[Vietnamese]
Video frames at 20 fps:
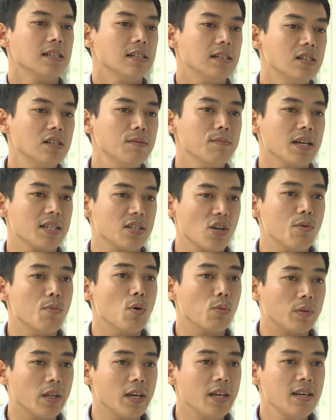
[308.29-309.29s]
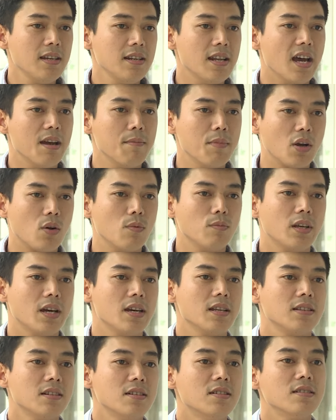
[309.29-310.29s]
lướt mạng xã hội một tí để mà cũng
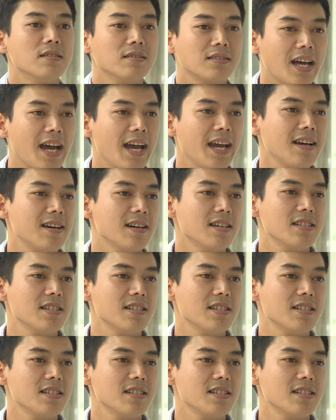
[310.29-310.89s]
thể tương tác,